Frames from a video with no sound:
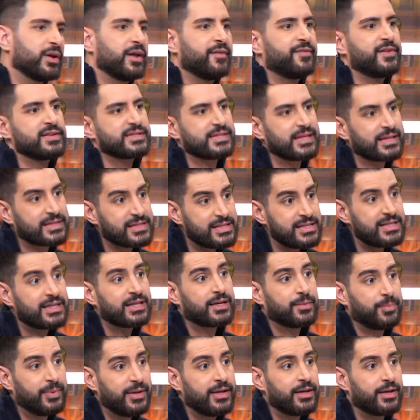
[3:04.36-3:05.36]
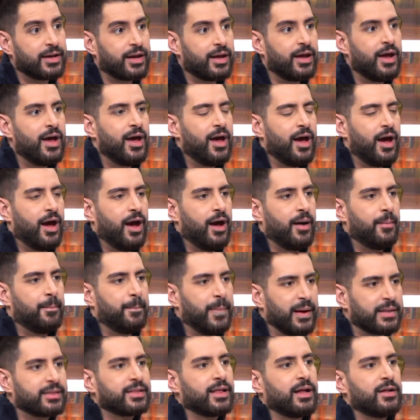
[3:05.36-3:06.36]
منافسه كثير كبيره
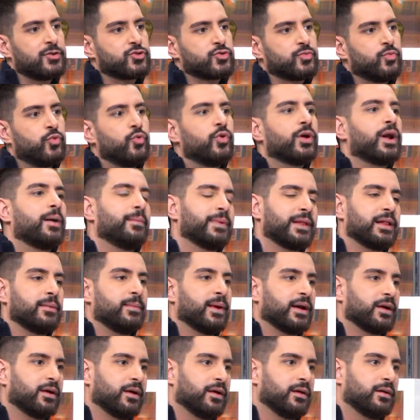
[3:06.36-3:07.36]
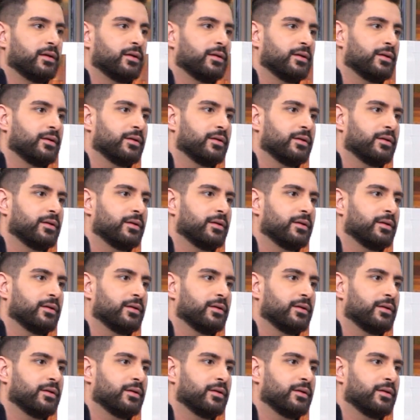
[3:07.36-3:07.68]
بطل جمهورها مثل ما كان؟